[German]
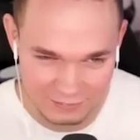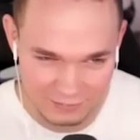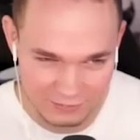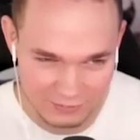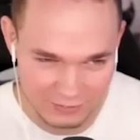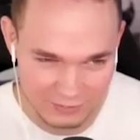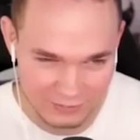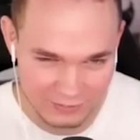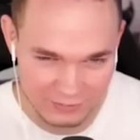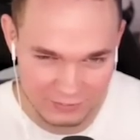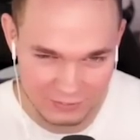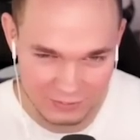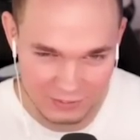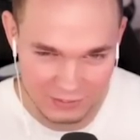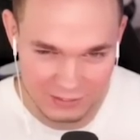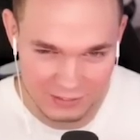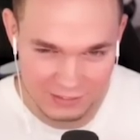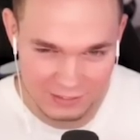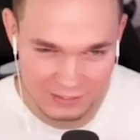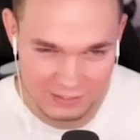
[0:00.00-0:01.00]
So,
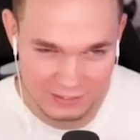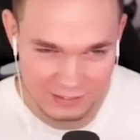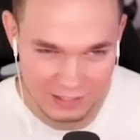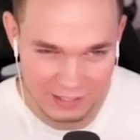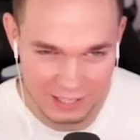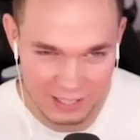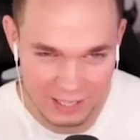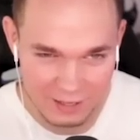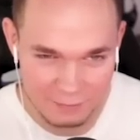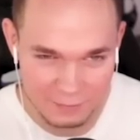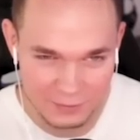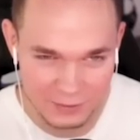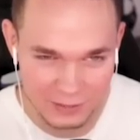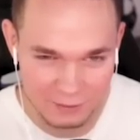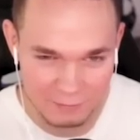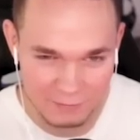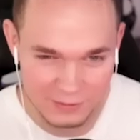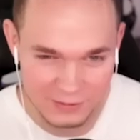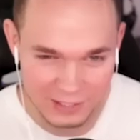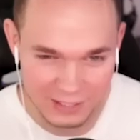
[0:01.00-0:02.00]
ich habe
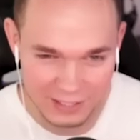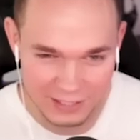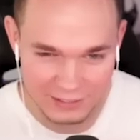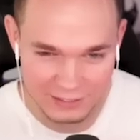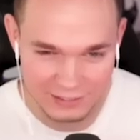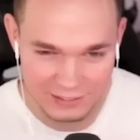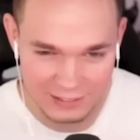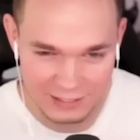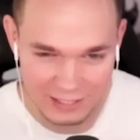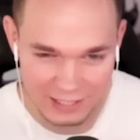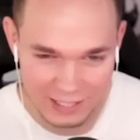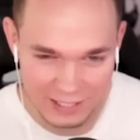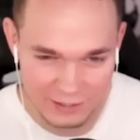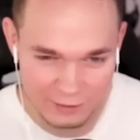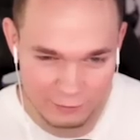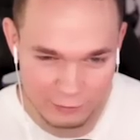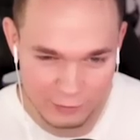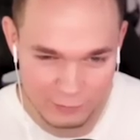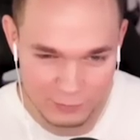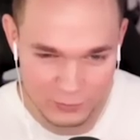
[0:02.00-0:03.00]
nämlich eine
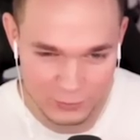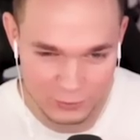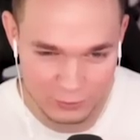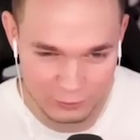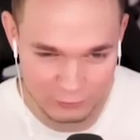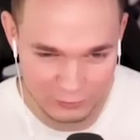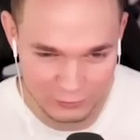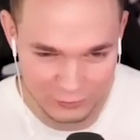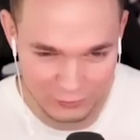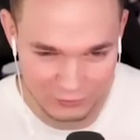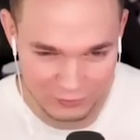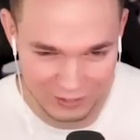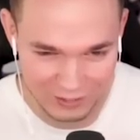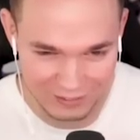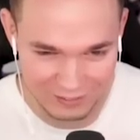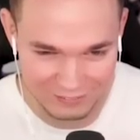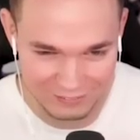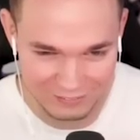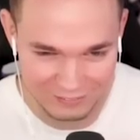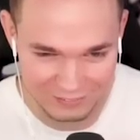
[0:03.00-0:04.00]
kleine Vermutung, wo du
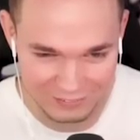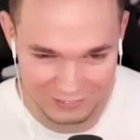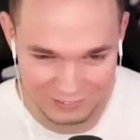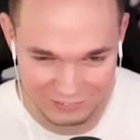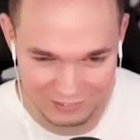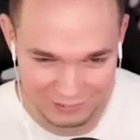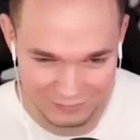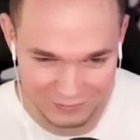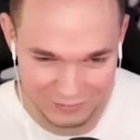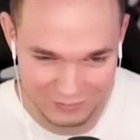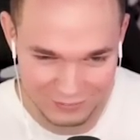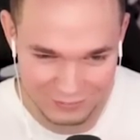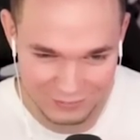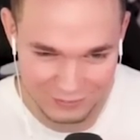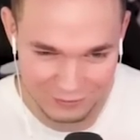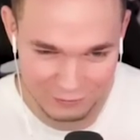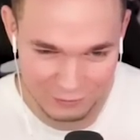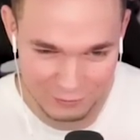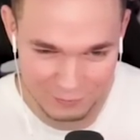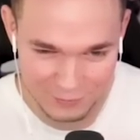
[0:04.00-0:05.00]
sein könntest. Aber ist nur
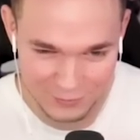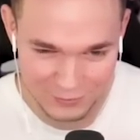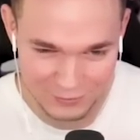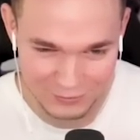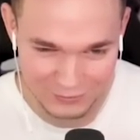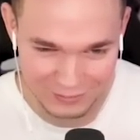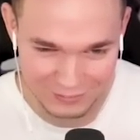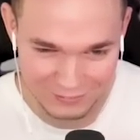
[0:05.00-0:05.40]
eine Vermutung